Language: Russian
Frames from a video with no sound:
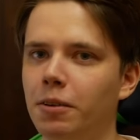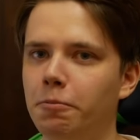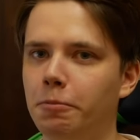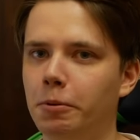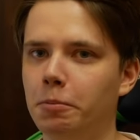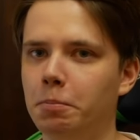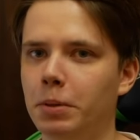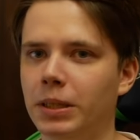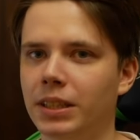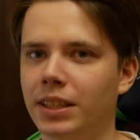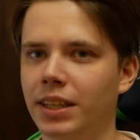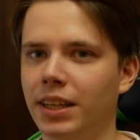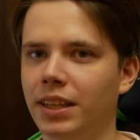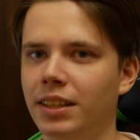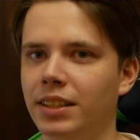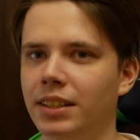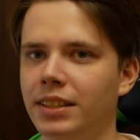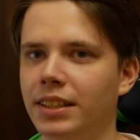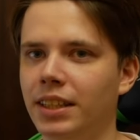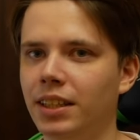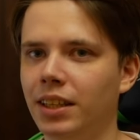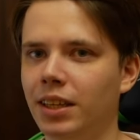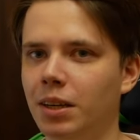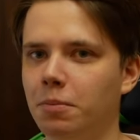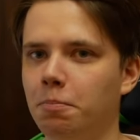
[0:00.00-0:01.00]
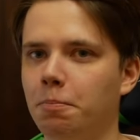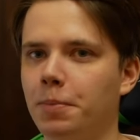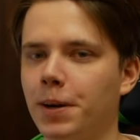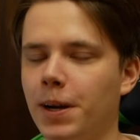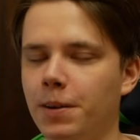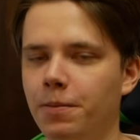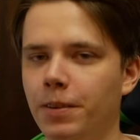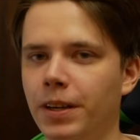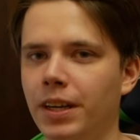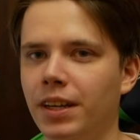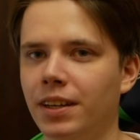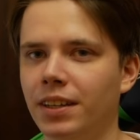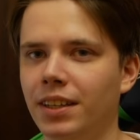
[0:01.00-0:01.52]
мы постоянно делаем
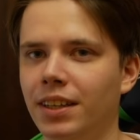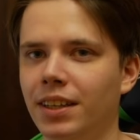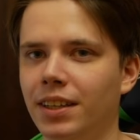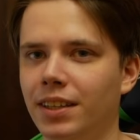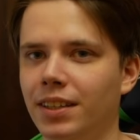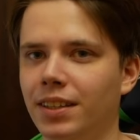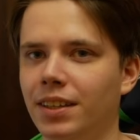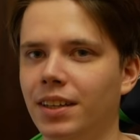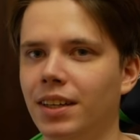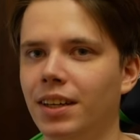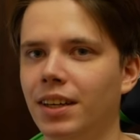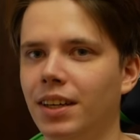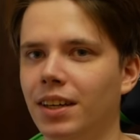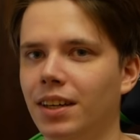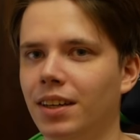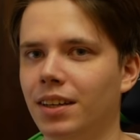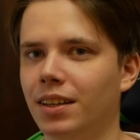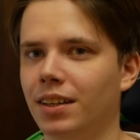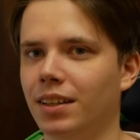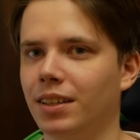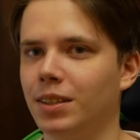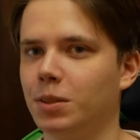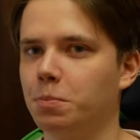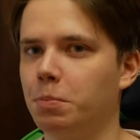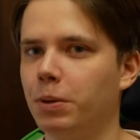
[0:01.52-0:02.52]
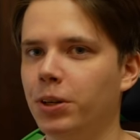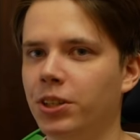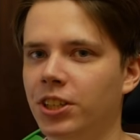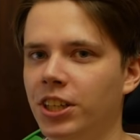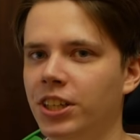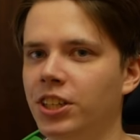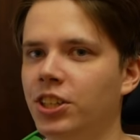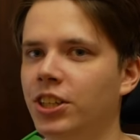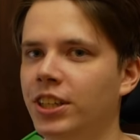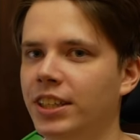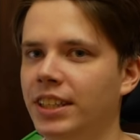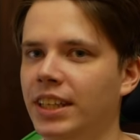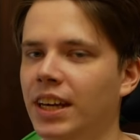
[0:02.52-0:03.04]
проверки а, с
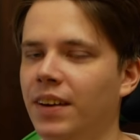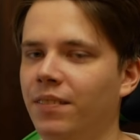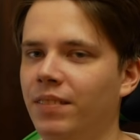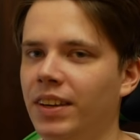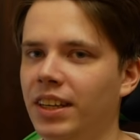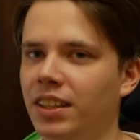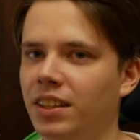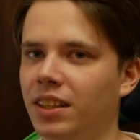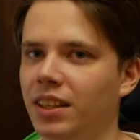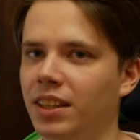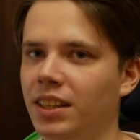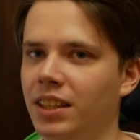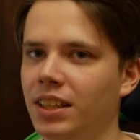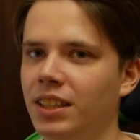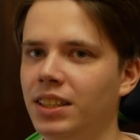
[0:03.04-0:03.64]
ближайшей геометрией.